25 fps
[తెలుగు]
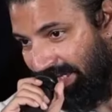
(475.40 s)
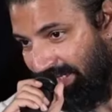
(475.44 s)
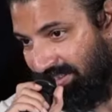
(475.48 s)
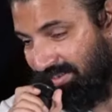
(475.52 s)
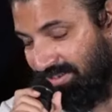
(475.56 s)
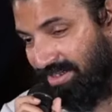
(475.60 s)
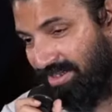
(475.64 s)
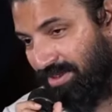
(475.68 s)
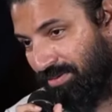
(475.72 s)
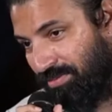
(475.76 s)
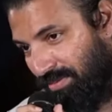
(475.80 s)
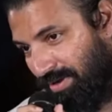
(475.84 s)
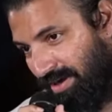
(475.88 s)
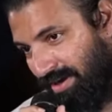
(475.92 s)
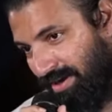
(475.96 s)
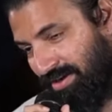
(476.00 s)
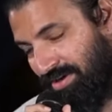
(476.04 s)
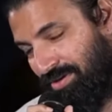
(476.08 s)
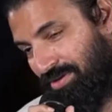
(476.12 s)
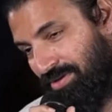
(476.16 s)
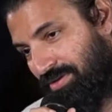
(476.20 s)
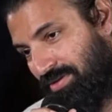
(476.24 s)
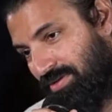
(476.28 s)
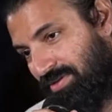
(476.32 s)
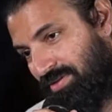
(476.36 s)
యాక్చువల్లీ
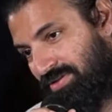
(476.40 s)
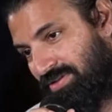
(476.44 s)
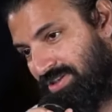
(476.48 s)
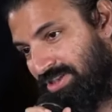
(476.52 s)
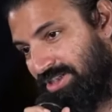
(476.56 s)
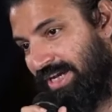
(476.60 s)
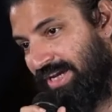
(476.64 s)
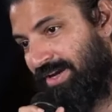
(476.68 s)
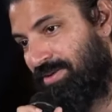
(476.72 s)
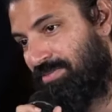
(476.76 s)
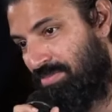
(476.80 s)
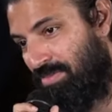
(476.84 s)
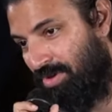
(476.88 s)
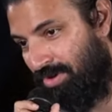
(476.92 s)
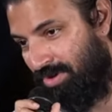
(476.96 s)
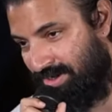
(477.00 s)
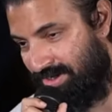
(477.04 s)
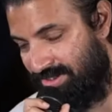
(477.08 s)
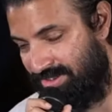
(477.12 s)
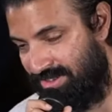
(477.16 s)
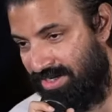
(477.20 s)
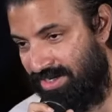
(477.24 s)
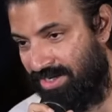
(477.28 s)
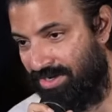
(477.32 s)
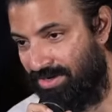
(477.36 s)
మాకు జేఎం
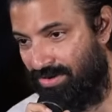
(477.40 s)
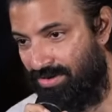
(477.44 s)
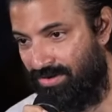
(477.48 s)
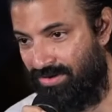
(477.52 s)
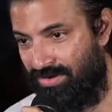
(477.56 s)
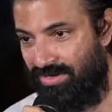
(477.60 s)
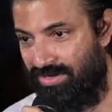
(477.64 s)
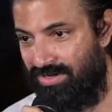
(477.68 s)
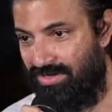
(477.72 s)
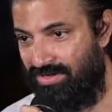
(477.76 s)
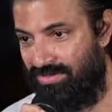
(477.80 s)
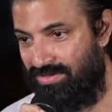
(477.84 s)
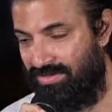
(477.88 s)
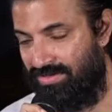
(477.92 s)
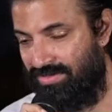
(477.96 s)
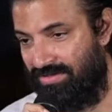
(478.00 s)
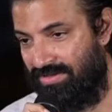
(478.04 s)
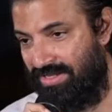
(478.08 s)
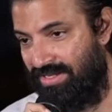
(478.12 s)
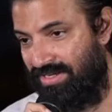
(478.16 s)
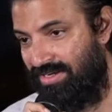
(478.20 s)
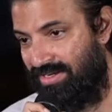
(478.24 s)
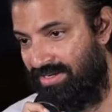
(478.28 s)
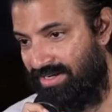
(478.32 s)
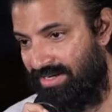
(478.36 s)
మోటార్స్ అని ఇంకొకరు
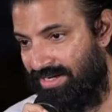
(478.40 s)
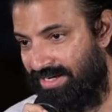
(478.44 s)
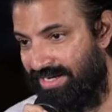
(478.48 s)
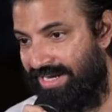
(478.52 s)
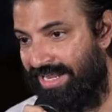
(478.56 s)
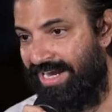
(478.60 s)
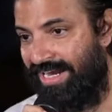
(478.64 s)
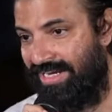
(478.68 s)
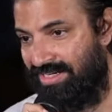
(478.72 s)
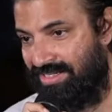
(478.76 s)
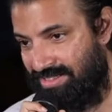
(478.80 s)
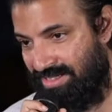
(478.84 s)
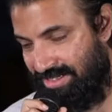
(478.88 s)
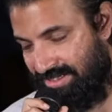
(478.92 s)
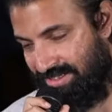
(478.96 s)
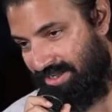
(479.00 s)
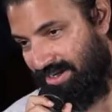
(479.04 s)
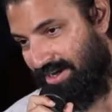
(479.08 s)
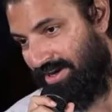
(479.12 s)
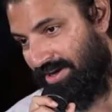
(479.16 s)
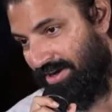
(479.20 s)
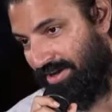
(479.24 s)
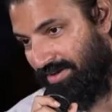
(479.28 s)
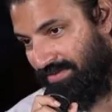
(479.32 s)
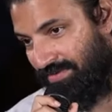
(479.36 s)
కి డైరెక్ట్
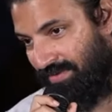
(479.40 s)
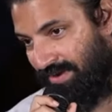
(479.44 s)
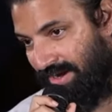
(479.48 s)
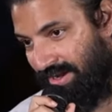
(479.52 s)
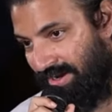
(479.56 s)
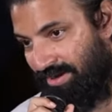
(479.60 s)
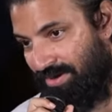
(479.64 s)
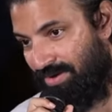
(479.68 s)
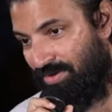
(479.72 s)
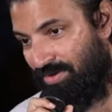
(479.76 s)
చేశారండి వాళ్ళు